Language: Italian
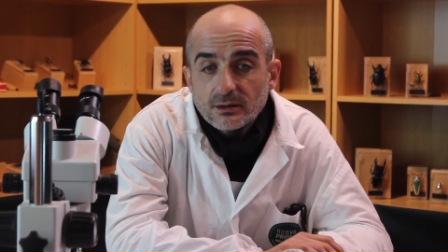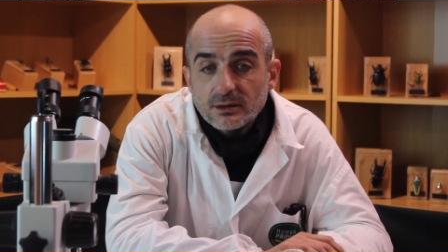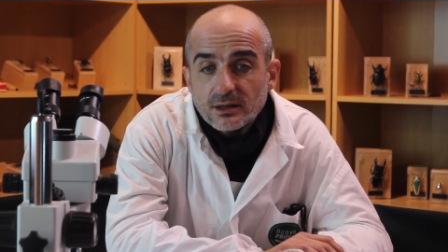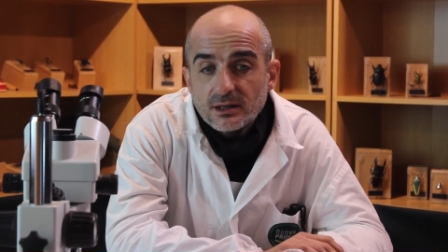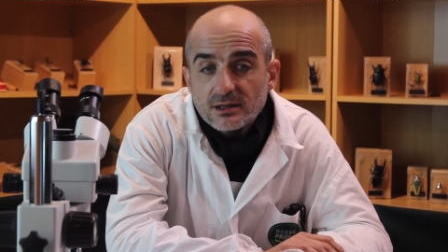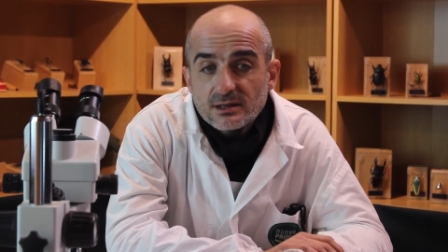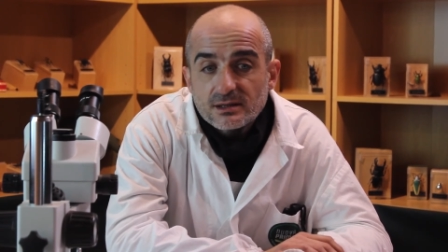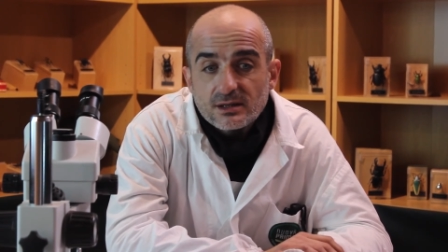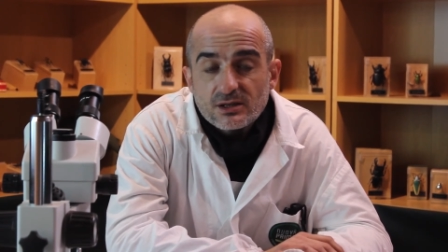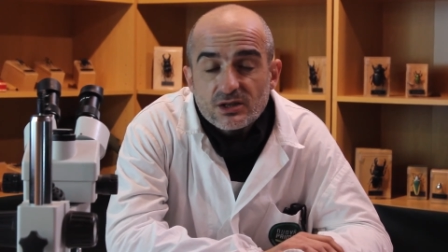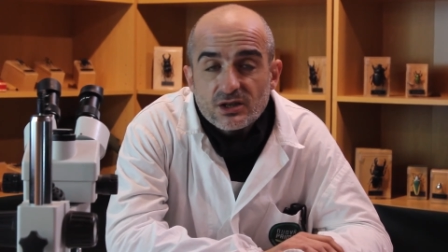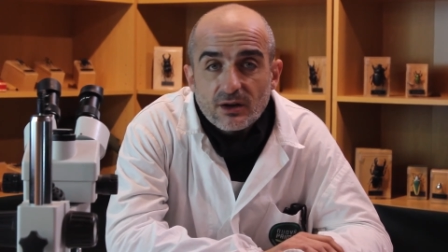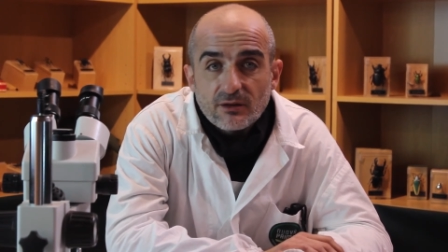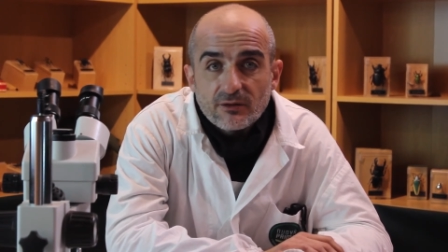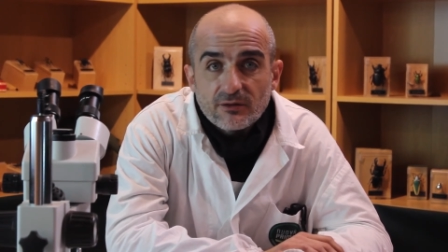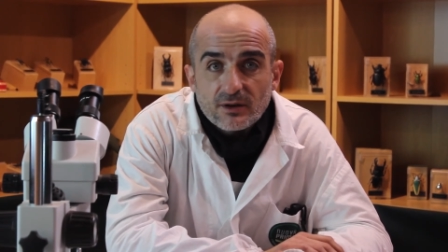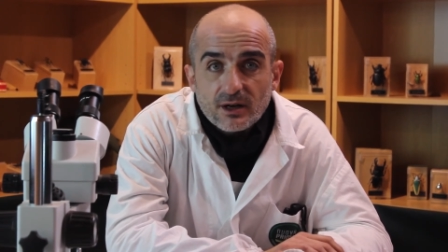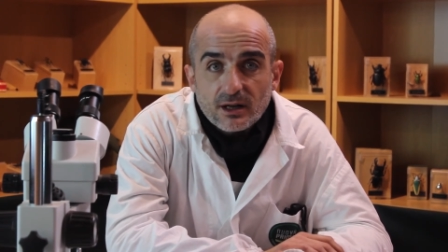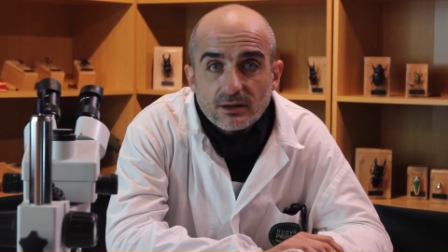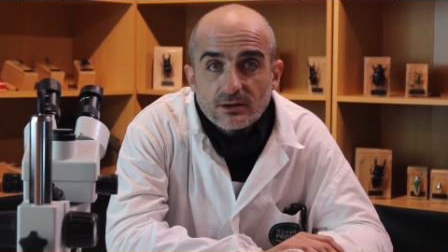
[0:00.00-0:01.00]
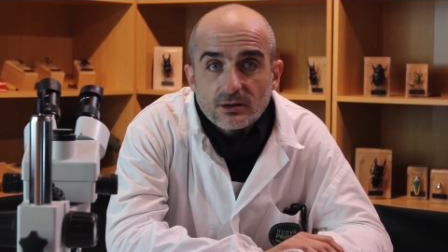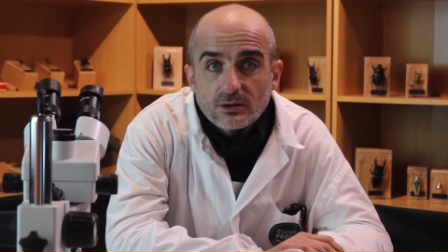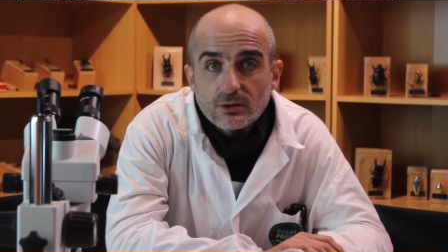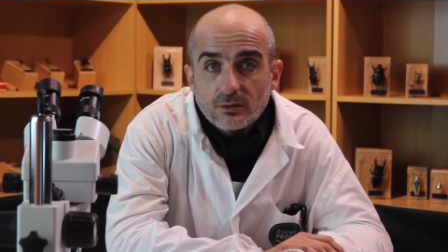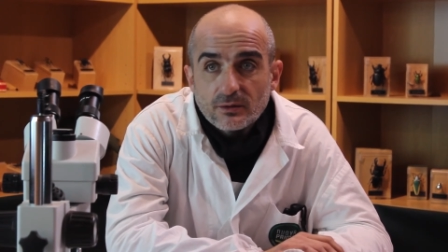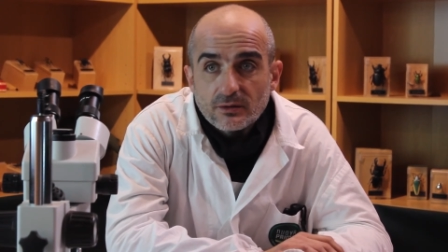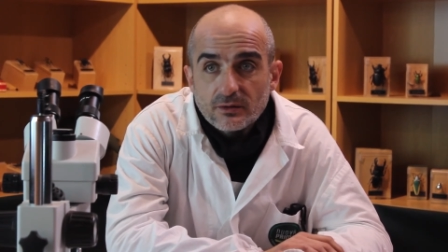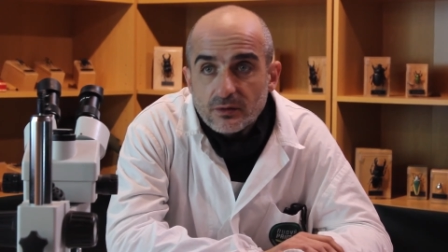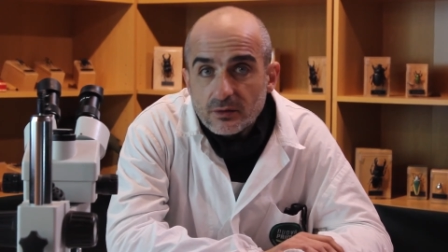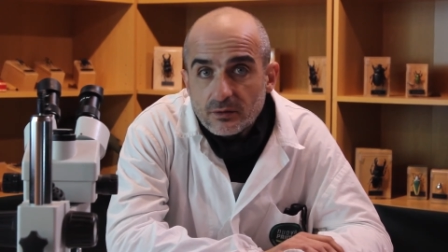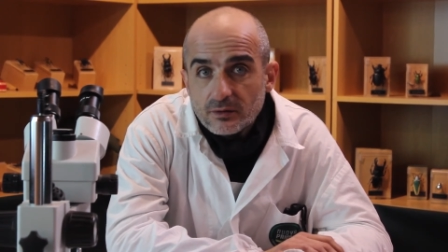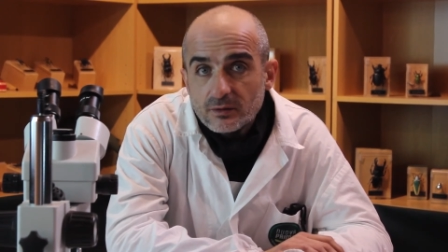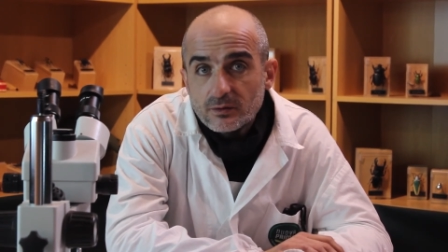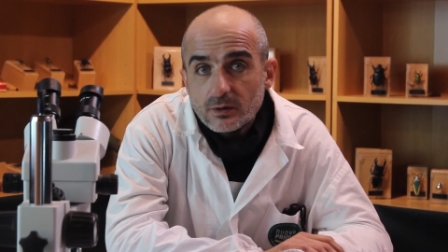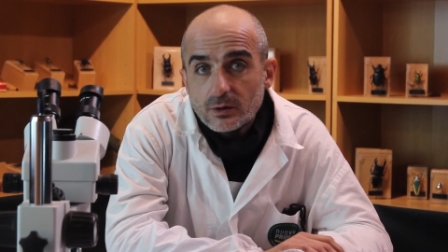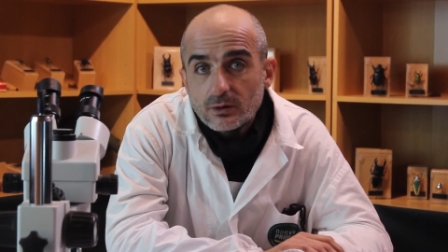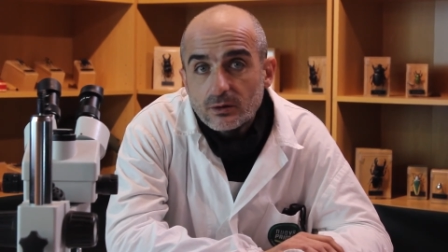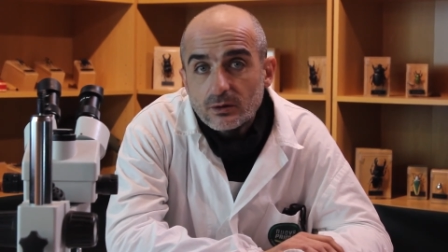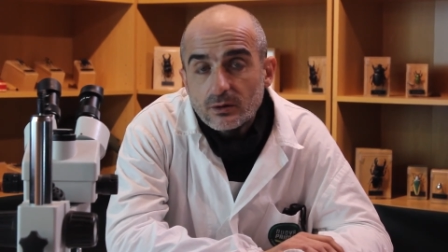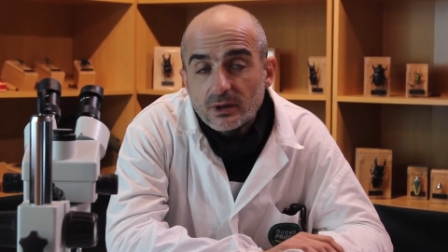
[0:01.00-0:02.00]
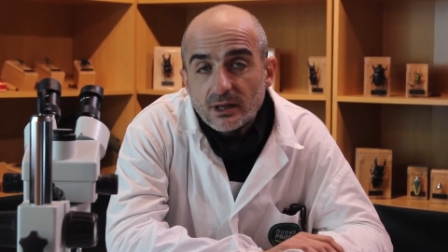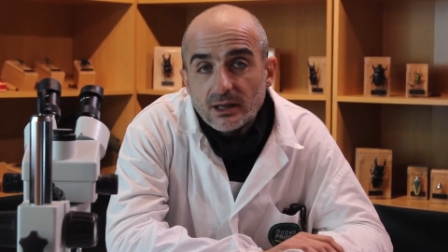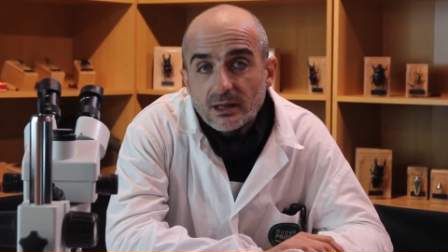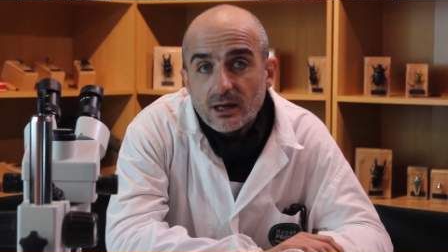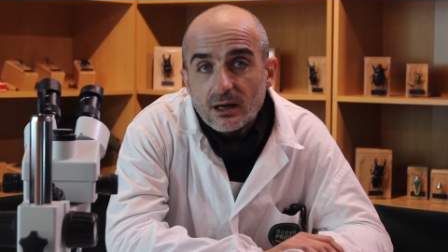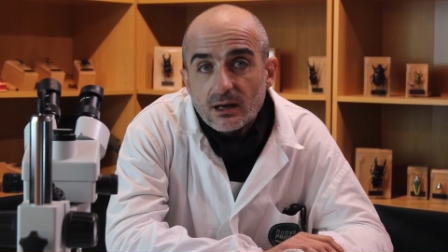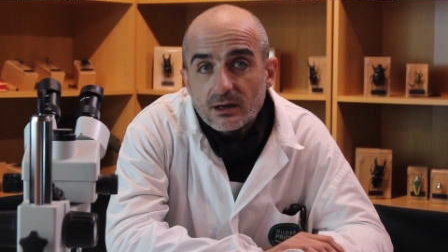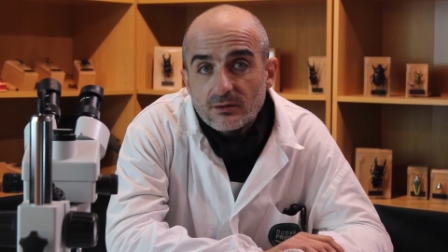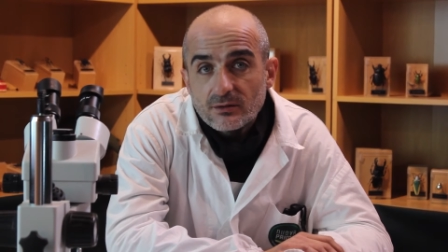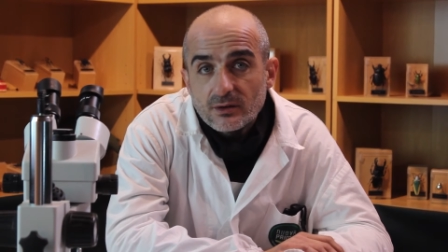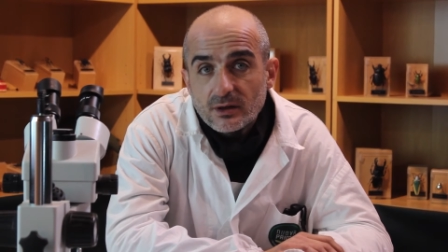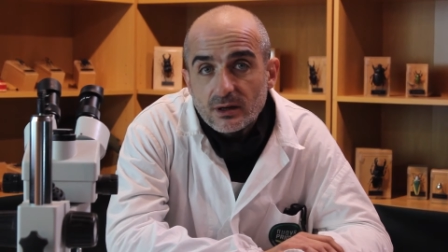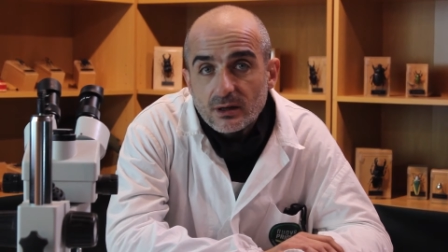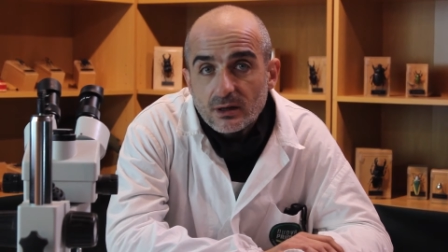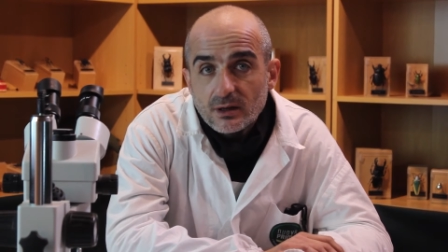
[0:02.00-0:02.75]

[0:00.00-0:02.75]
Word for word: negli stessi anfratti dove vivono le larve.